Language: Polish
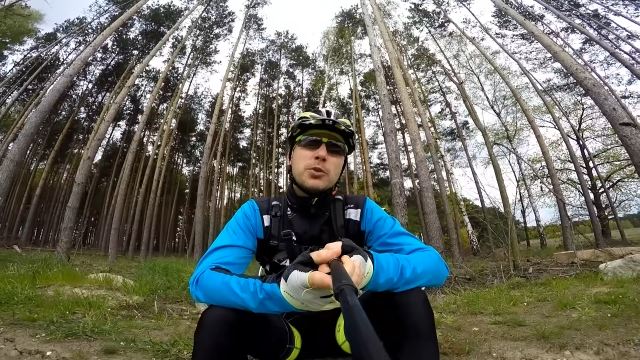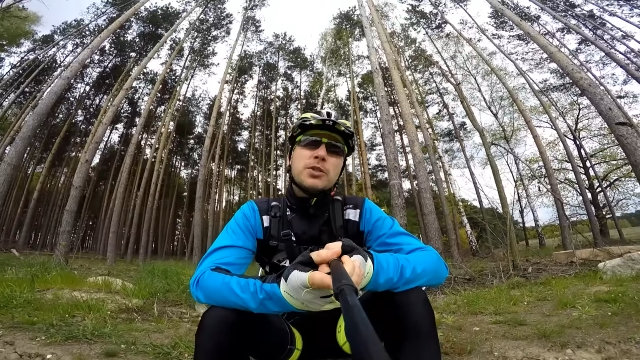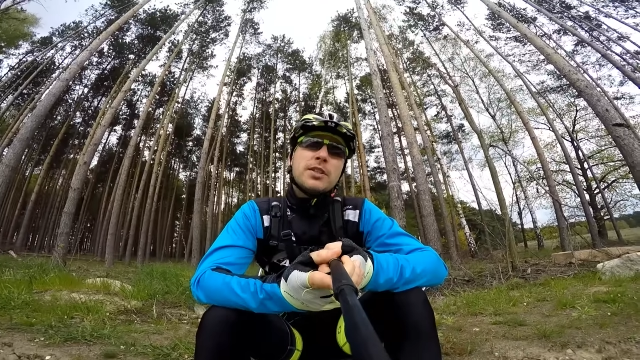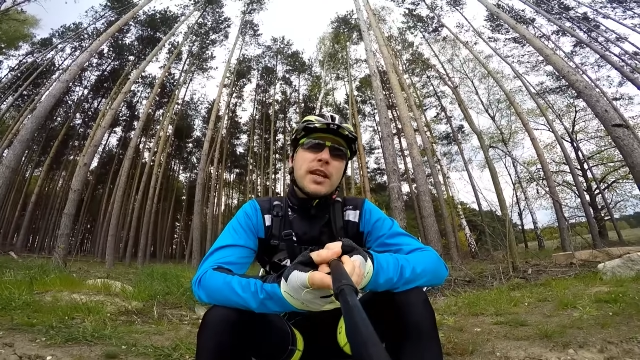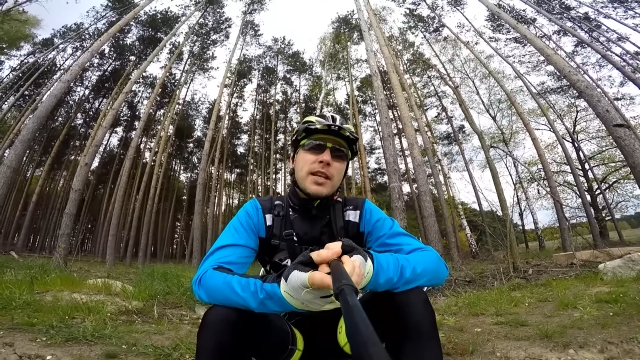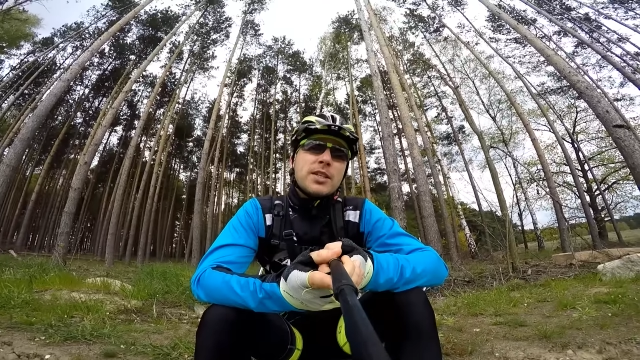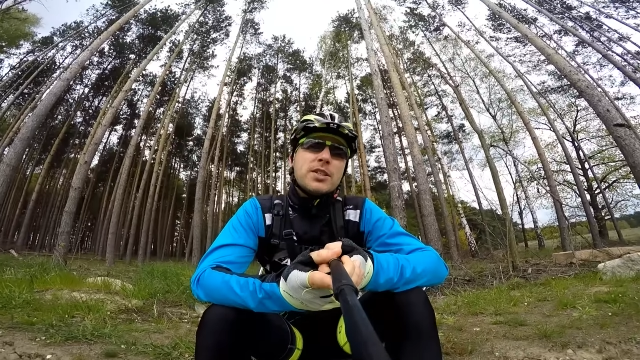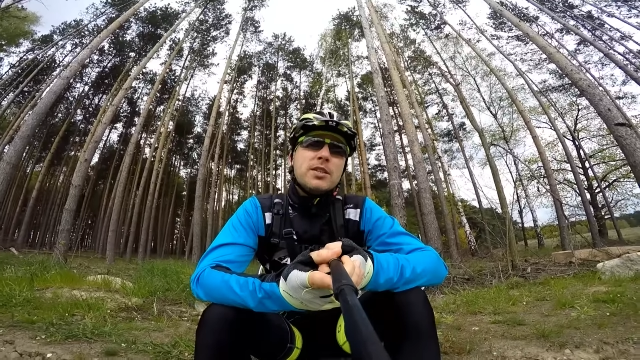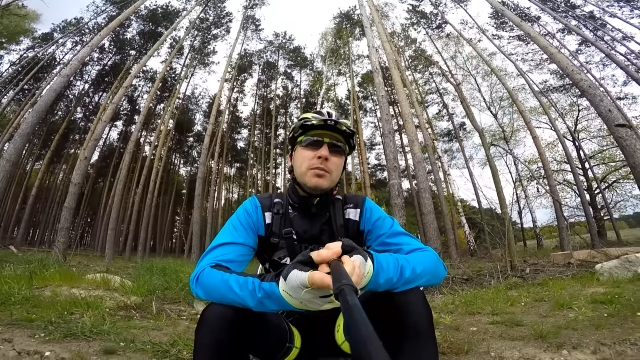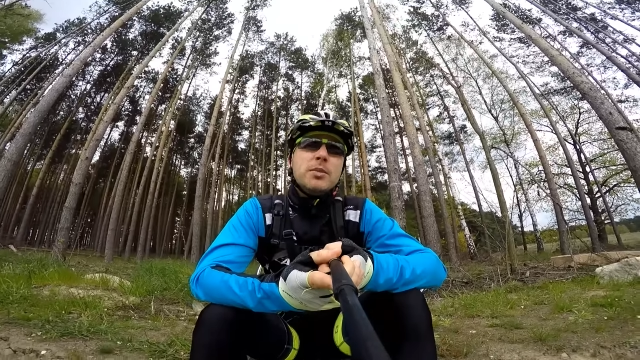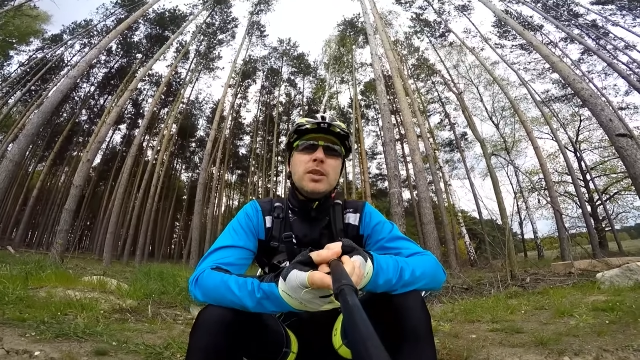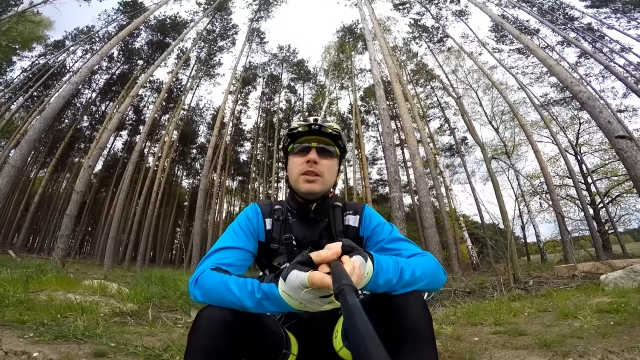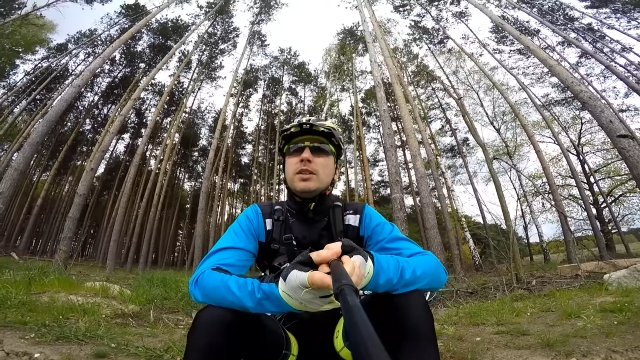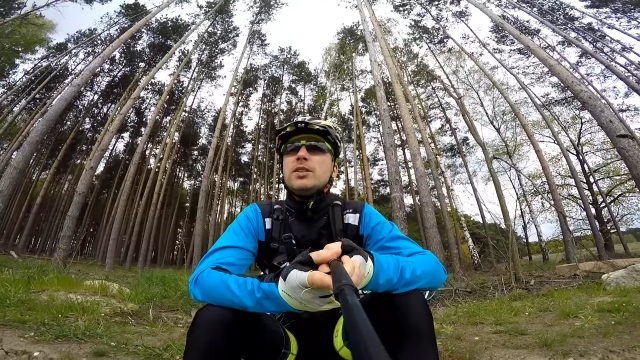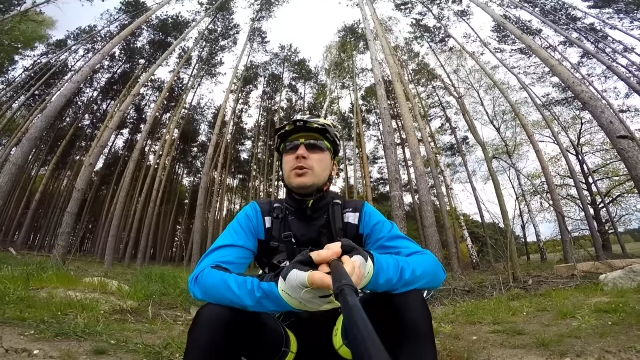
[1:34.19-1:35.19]
straszny
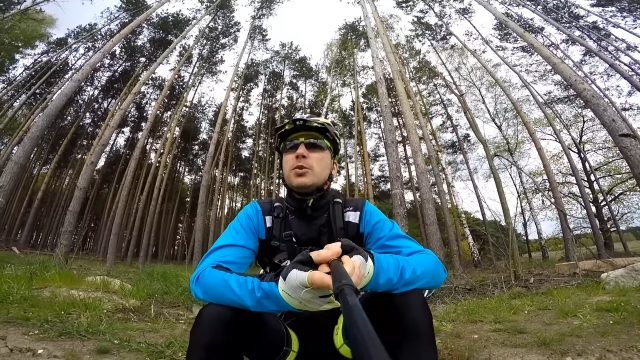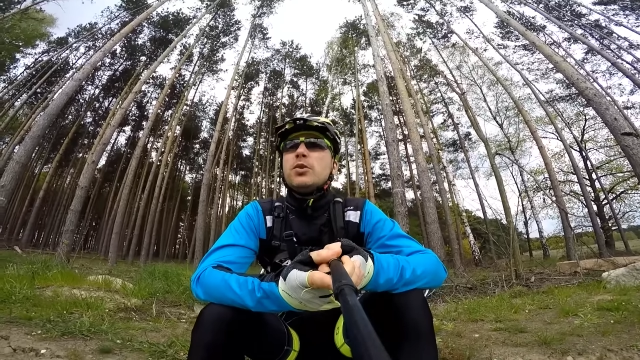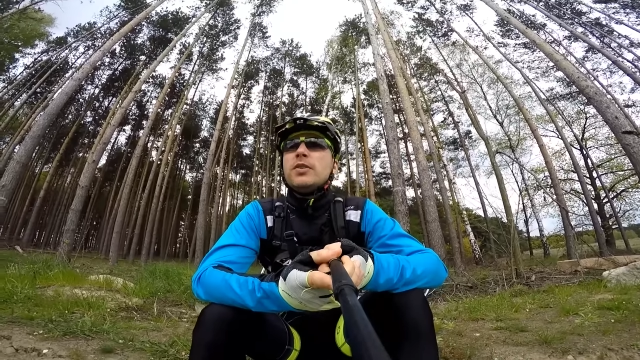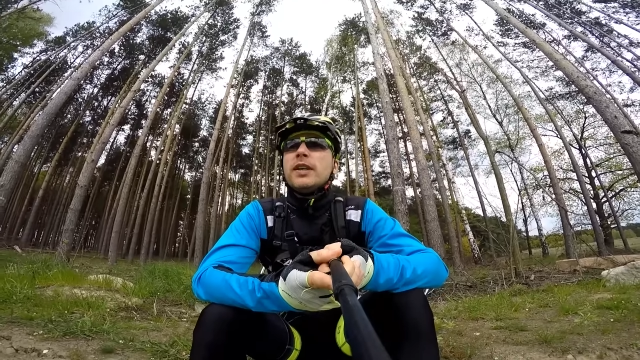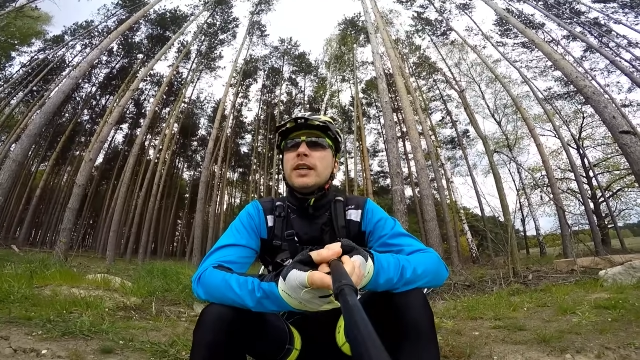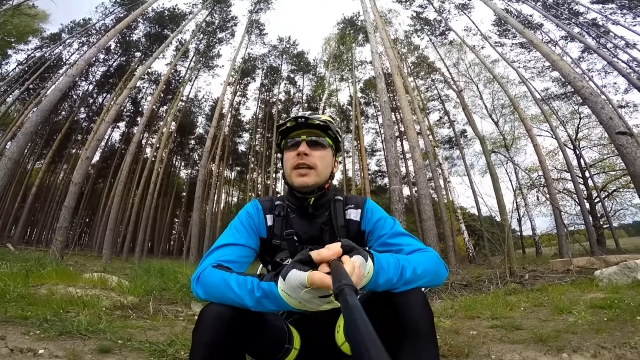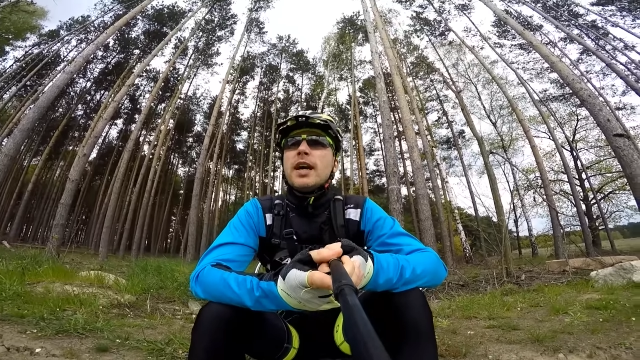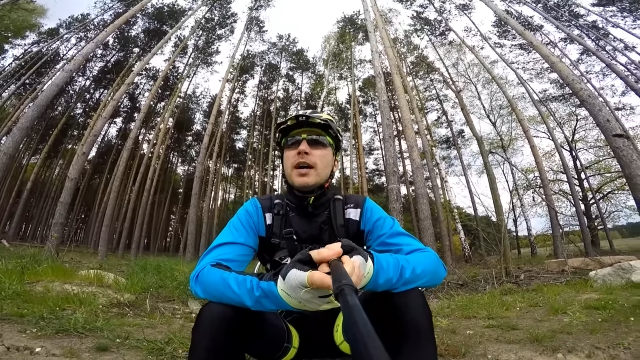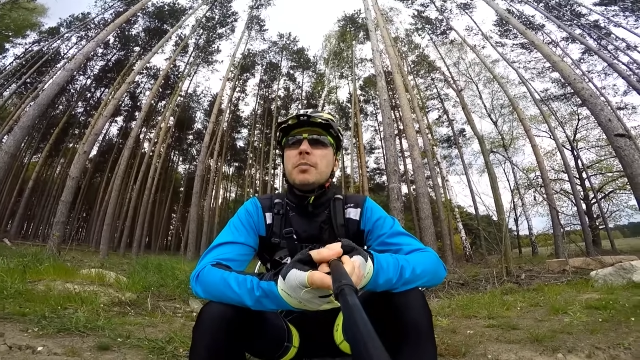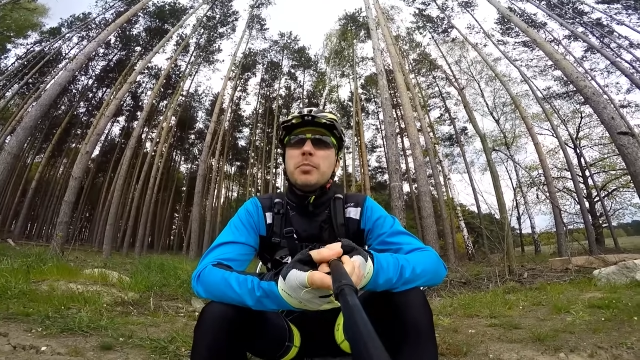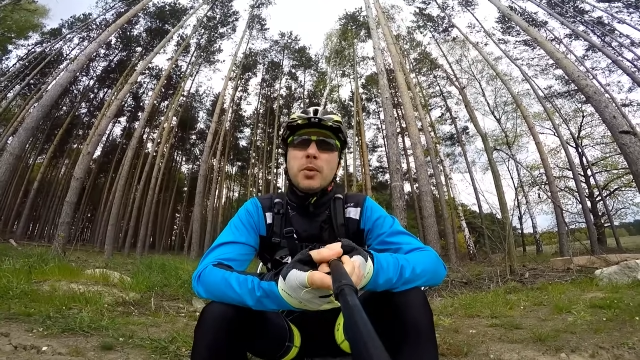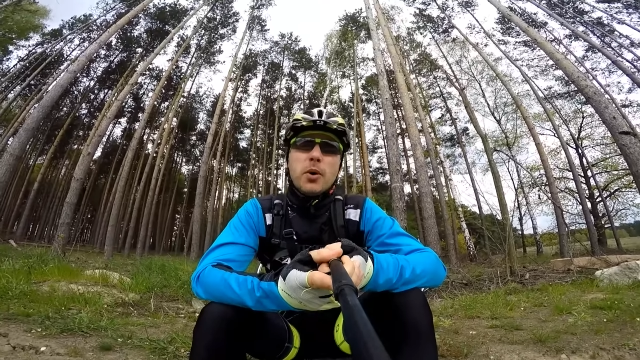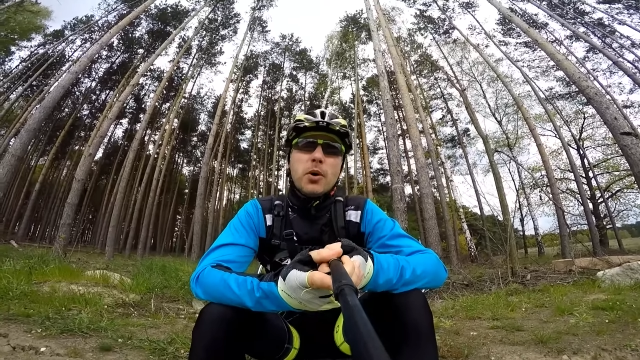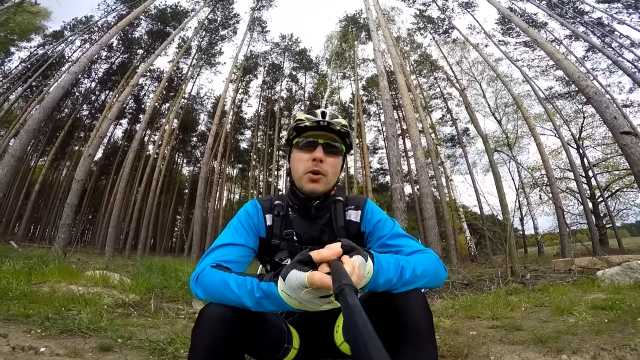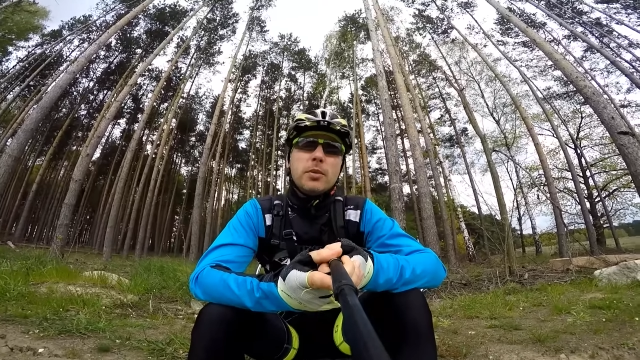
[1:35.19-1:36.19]
mit człowieka
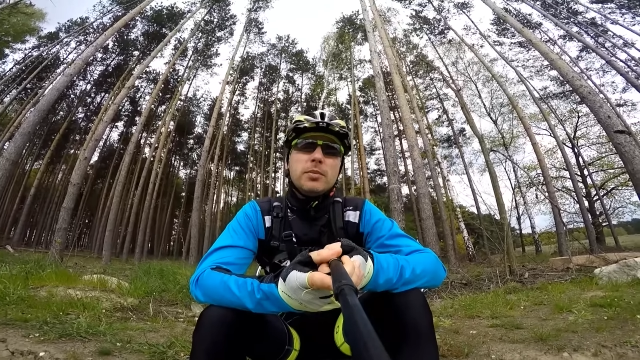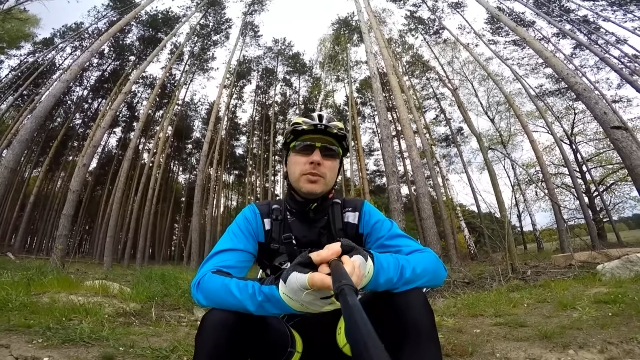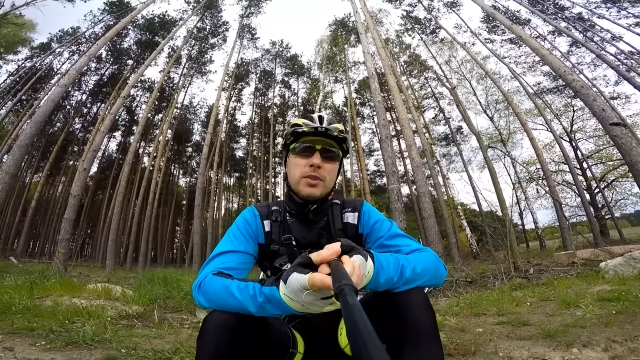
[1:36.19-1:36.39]
po,